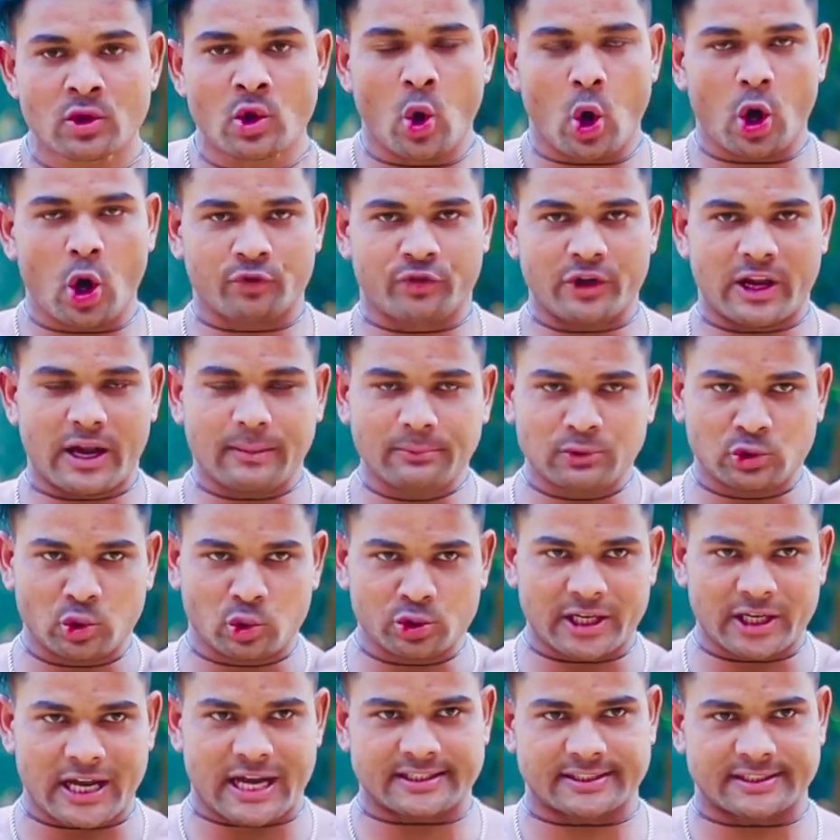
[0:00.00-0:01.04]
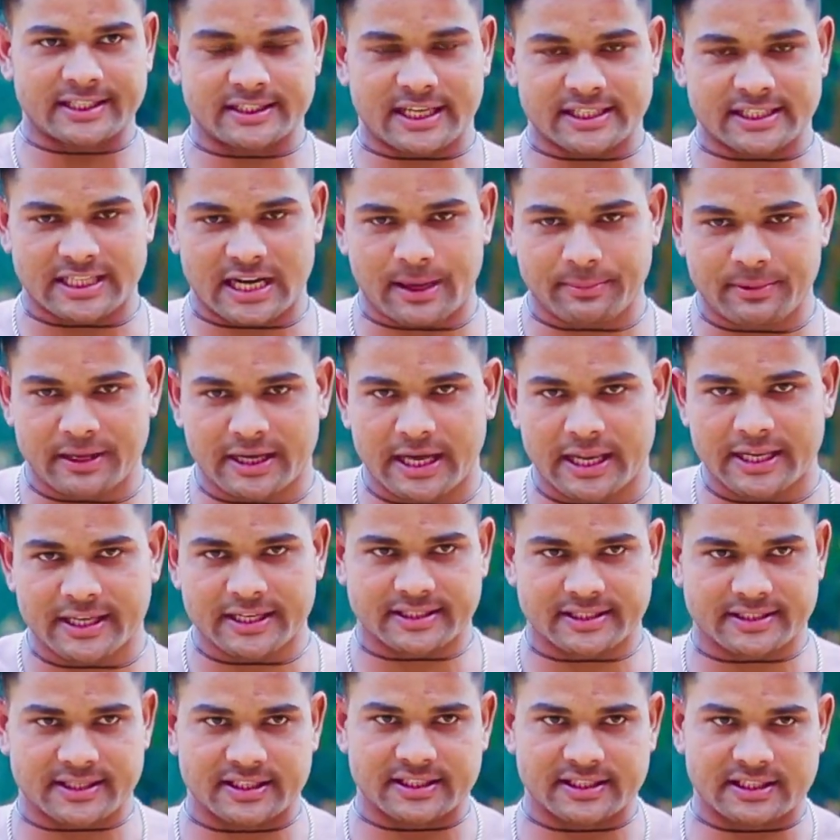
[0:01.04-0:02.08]
और फिर हम दूसरे हाथ से दस रैप निकालेंगे
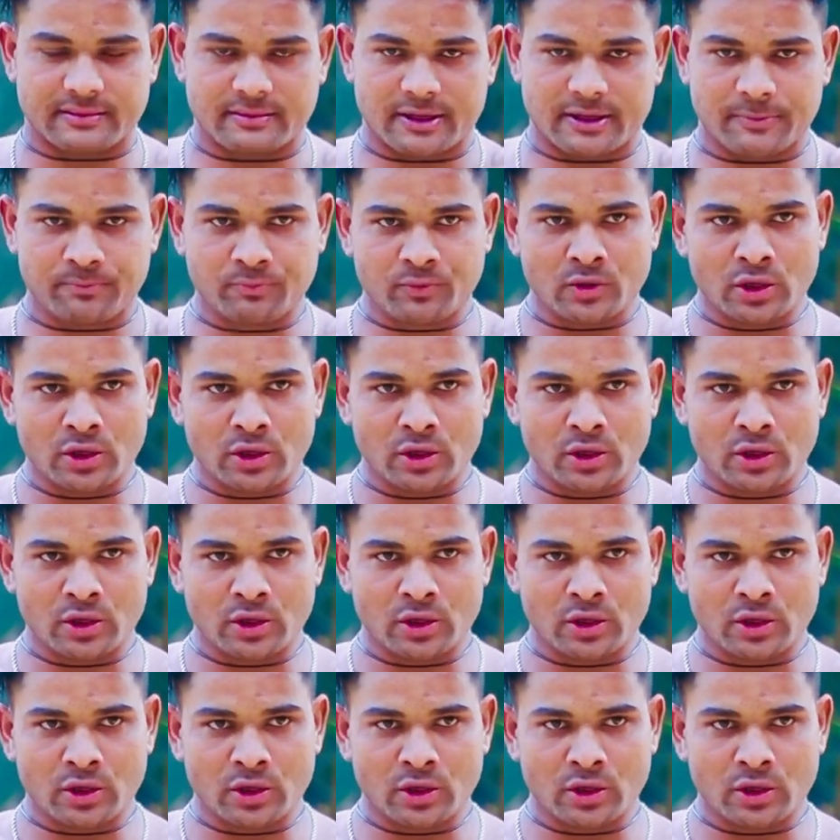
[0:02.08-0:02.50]
इस कंडीशन में